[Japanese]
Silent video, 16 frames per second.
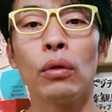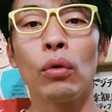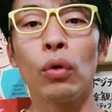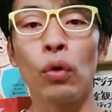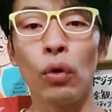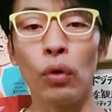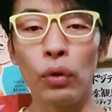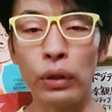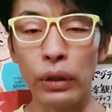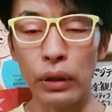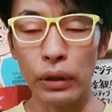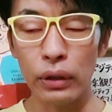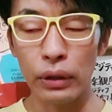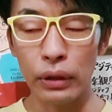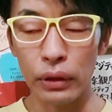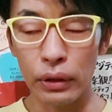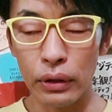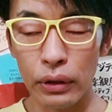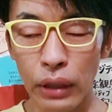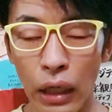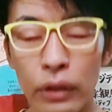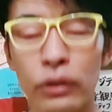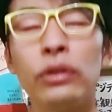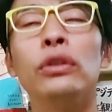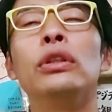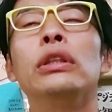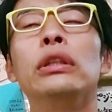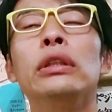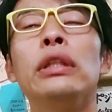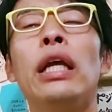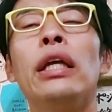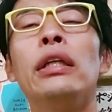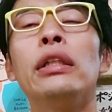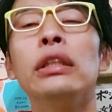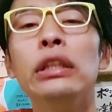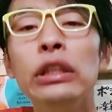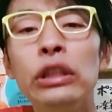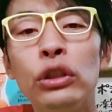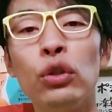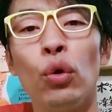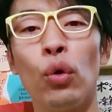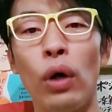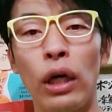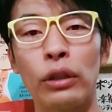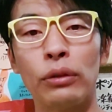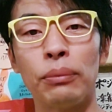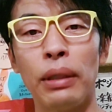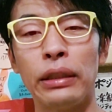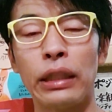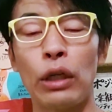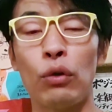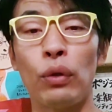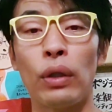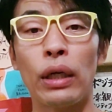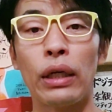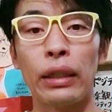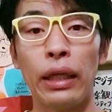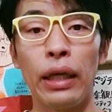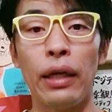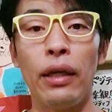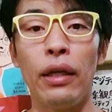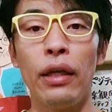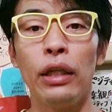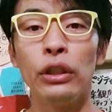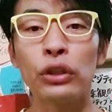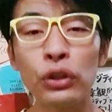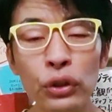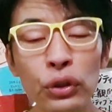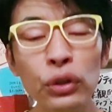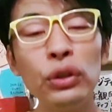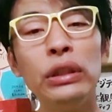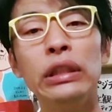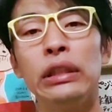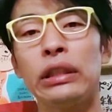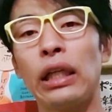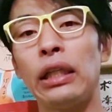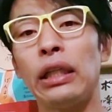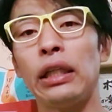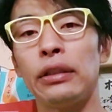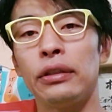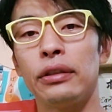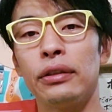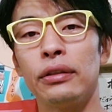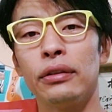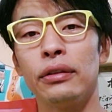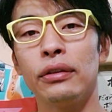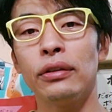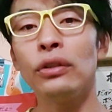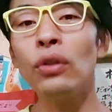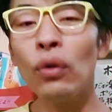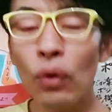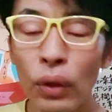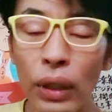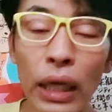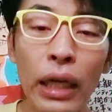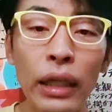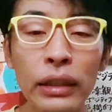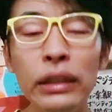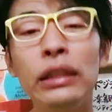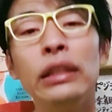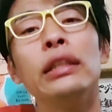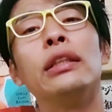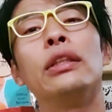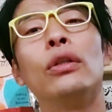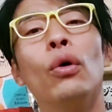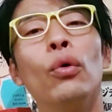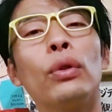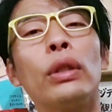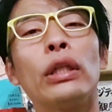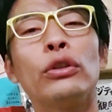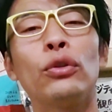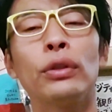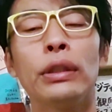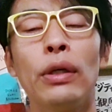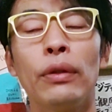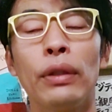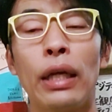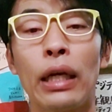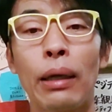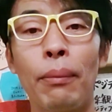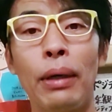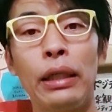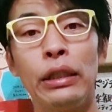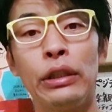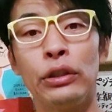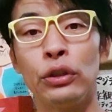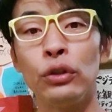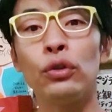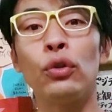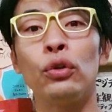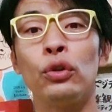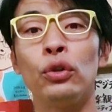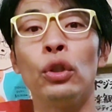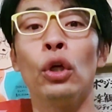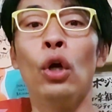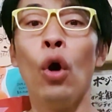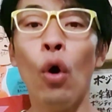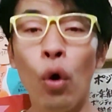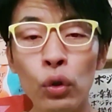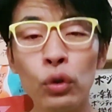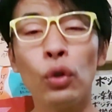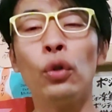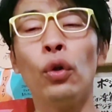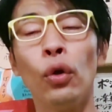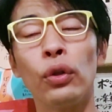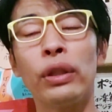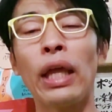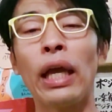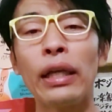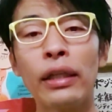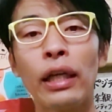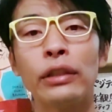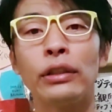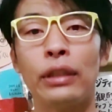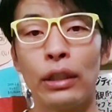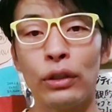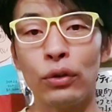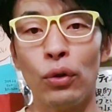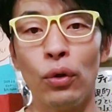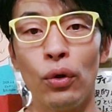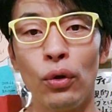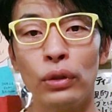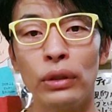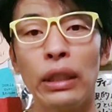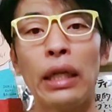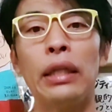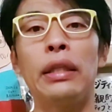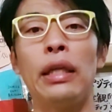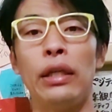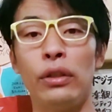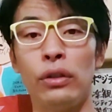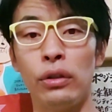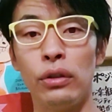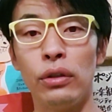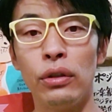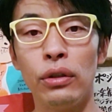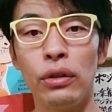この100年以上あるメジャーの中で数人しかいないんですその中に大谷翔平さんは仲間入りするというほどの大活躍をされている